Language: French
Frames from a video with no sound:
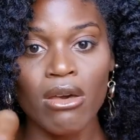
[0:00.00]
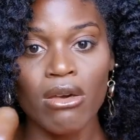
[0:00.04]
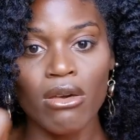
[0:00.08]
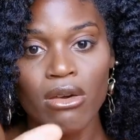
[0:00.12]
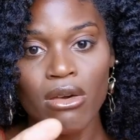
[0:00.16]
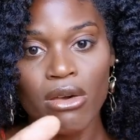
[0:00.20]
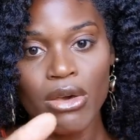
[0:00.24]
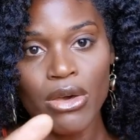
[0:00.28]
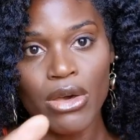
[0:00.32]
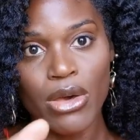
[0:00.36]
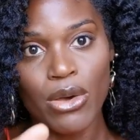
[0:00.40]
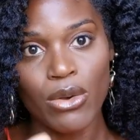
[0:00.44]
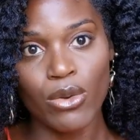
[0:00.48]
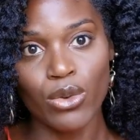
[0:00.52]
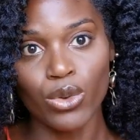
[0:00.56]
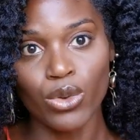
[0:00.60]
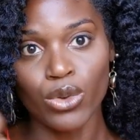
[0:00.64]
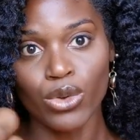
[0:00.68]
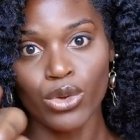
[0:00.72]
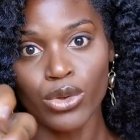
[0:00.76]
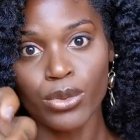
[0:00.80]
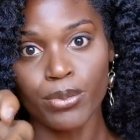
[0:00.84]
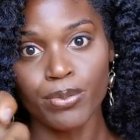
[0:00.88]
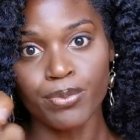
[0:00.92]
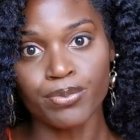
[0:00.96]
Euh,
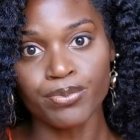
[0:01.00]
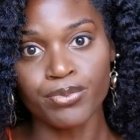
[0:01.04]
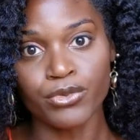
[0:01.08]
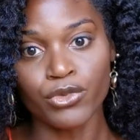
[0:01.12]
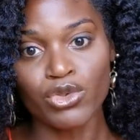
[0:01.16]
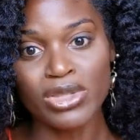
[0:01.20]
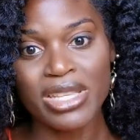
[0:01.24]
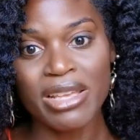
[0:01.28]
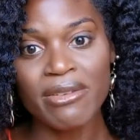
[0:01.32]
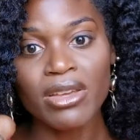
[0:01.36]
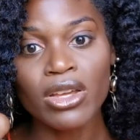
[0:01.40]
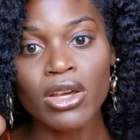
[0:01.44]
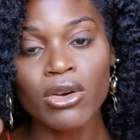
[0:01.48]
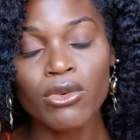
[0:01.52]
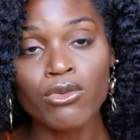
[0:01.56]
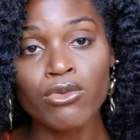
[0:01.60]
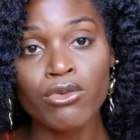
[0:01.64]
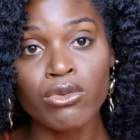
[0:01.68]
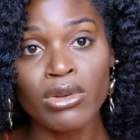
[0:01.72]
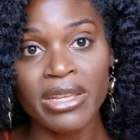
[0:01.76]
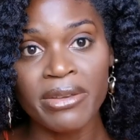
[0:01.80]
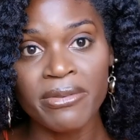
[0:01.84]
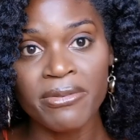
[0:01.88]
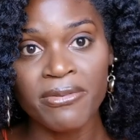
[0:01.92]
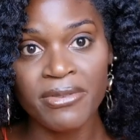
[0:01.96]
euh, vous savez, quand vous
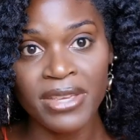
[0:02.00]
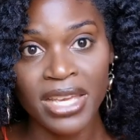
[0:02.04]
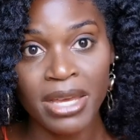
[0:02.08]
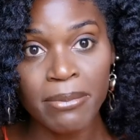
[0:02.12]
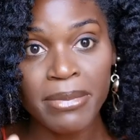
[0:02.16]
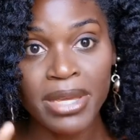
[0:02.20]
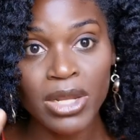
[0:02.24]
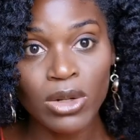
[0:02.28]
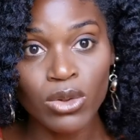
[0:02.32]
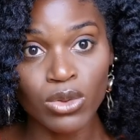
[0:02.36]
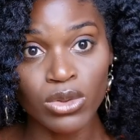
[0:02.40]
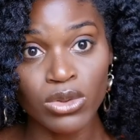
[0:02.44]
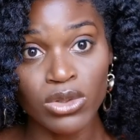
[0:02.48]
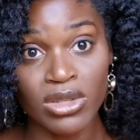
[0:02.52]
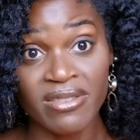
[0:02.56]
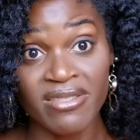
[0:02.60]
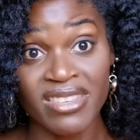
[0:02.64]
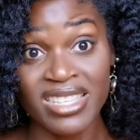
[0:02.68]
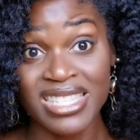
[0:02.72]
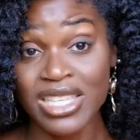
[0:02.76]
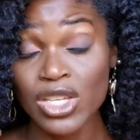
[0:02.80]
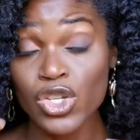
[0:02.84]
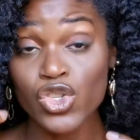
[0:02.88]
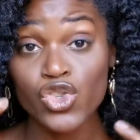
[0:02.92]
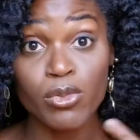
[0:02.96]
voulez fermer l'eau du
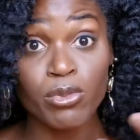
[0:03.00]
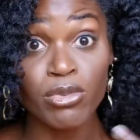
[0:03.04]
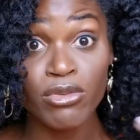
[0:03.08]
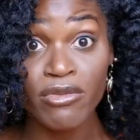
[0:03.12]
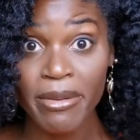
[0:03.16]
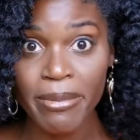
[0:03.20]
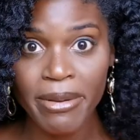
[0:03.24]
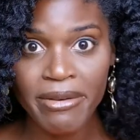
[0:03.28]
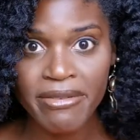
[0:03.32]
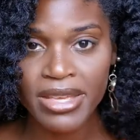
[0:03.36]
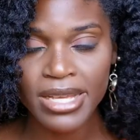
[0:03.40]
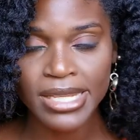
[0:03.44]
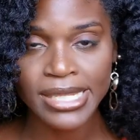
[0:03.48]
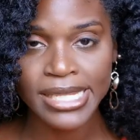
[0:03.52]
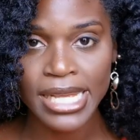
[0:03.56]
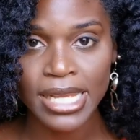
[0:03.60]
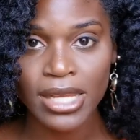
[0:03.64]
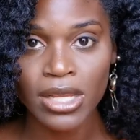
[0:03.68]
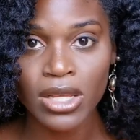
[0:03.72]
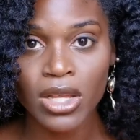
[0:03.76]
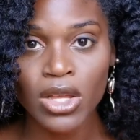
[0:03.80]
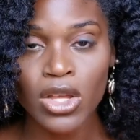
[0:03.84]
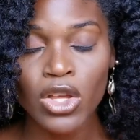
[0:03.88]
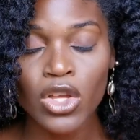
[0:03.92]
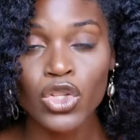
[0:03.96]
WC, je ne pouvais pas faire ça.
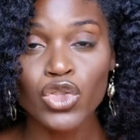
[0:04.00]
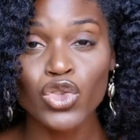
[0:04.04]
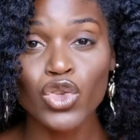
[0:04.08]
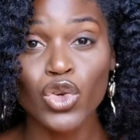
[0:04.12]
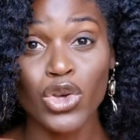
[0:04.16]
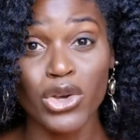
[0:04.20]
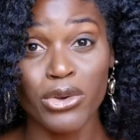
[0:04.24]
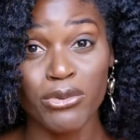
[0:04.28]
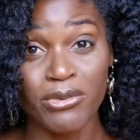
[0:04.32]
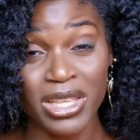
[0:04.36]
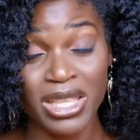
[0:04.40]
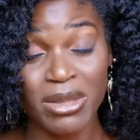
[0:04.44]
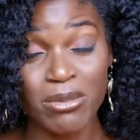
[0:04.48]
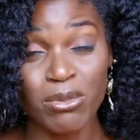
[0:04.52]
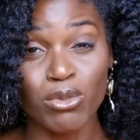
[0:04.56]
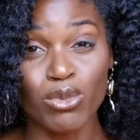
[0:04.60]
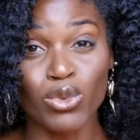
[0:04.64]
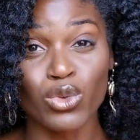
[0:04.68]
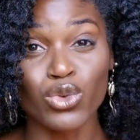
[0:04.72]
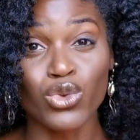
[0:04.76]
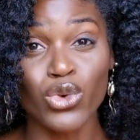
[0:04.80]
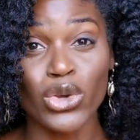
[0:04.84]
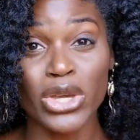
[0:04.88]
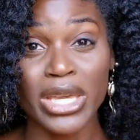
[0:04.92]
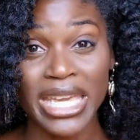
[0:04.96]
Donc, en fait,
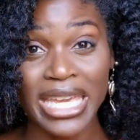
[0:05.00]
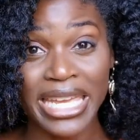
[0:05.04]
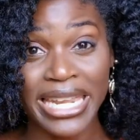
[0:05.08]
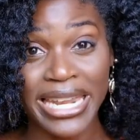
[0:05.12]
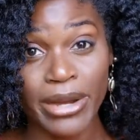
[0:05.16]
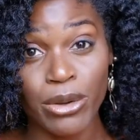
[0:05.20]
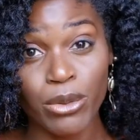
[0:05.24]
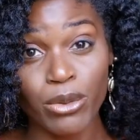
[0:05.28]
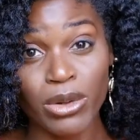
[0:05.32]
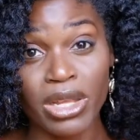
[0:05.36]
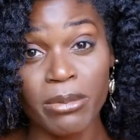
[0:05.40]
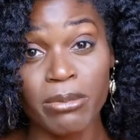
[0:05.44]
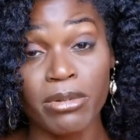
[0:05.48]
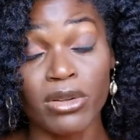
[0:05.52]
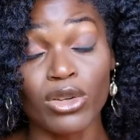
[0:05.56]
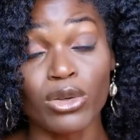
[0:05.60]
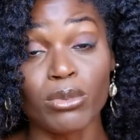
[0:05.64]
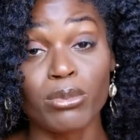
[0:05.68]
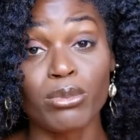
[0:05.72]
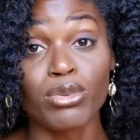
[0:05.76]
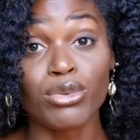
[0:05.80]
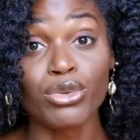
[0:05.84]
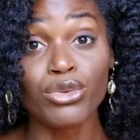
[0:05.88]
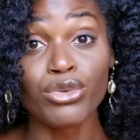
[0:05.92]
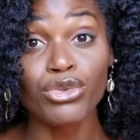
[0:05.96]
mon truc, il a coulé pendant
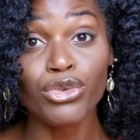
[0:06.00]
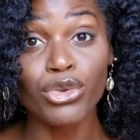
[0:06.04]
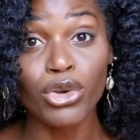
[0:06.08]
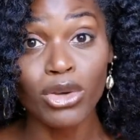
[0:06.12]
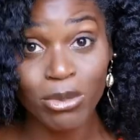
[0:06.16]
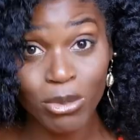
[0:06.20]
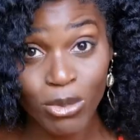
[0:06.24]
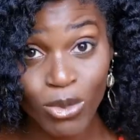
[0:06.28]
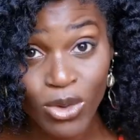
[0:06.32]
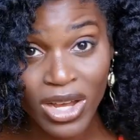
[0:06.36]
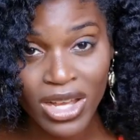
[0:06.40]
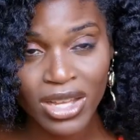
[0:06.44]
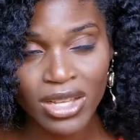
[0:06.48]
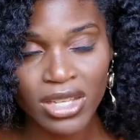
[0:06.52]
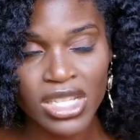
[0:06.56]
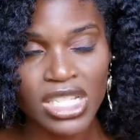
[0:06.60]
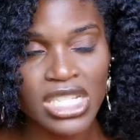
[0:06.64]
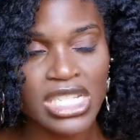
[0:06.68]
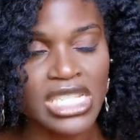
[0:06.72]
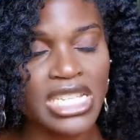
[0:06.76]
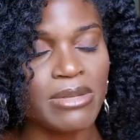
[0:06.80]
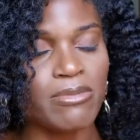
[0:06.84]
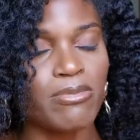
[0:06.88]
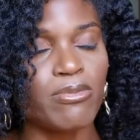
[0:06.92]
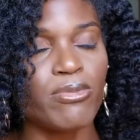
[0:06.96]
plus d'un mois.
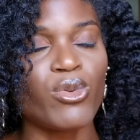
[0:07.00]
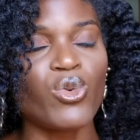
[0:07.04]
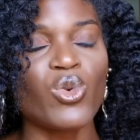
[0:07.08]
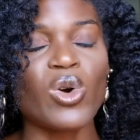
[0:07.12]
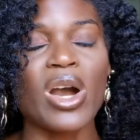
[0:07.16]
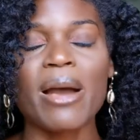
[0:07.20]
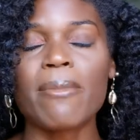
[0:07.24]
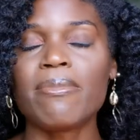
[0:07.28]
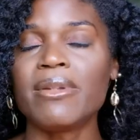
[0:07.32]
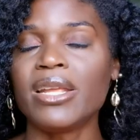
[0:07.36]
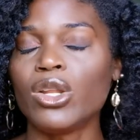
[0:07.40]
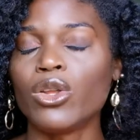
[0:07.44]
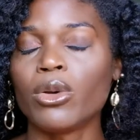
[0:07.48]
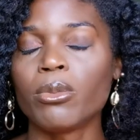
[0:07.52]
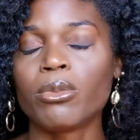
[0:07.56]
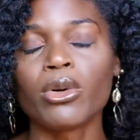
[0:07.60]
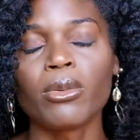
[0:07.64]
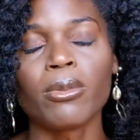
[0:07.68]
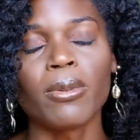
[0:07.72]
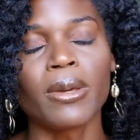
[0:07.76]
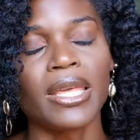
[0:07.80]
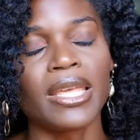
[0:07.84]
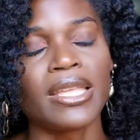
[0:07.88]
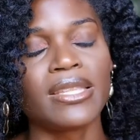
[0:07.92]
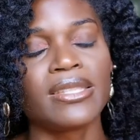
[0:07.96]
J'ai beau appeler le
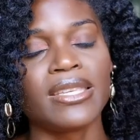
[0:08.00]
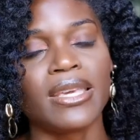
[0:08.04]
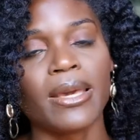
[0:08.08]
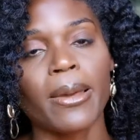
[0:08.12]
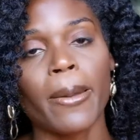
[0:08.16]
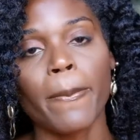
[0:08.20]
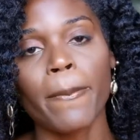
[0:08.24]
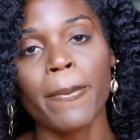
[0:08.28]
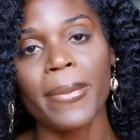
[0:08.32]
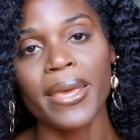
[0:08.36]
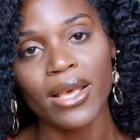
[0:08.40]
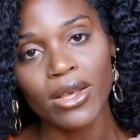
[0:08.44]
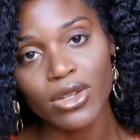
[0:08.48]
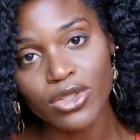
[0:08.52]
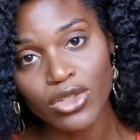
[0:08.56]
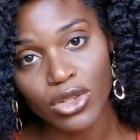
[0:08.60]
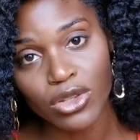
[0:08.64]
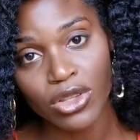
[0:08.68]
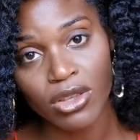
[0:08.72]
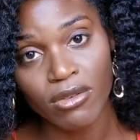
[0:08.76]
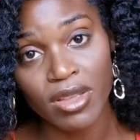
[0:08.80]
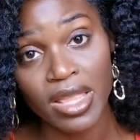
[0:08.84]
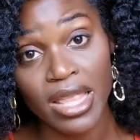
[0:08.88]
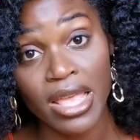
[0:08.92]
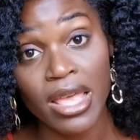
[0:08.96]
propriétaire, personne
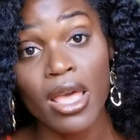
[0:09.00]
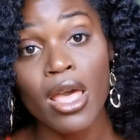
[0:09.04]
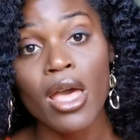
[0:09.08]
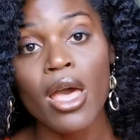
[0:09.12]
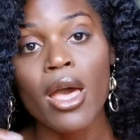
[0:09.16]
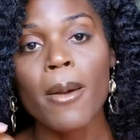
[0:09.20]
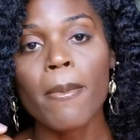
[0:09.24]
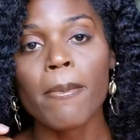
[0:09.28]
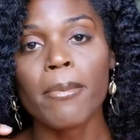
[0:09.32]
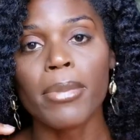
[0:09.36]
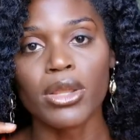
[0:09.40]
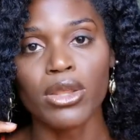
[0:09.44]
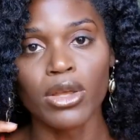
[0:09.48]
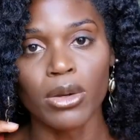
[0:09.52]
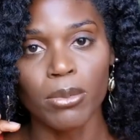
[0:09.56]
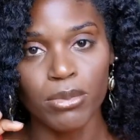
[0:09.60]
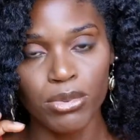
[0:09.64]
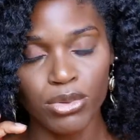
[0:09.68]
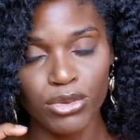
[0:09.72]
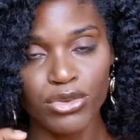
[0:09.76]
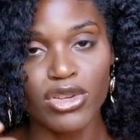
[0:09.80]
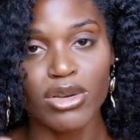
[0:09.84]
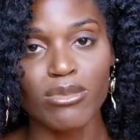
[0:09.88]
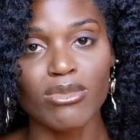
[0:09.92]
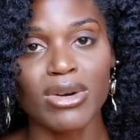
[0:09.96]
ne venait. Pendant
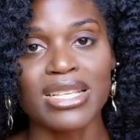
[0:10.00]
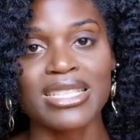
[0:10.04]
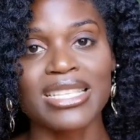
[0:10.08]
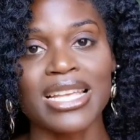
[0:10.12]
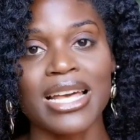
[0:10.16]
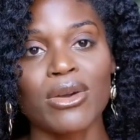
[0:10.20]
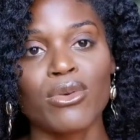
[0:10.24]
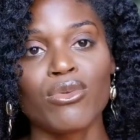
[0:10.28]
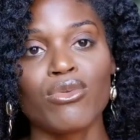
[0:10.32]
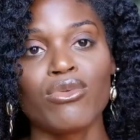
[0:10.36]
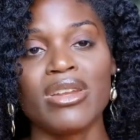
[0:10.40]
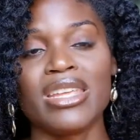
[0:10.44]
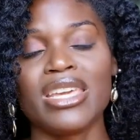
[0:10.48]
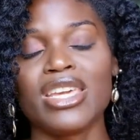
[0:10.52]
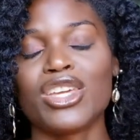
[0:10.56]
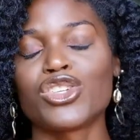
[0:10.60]
plus d'un mois, ça a coulé.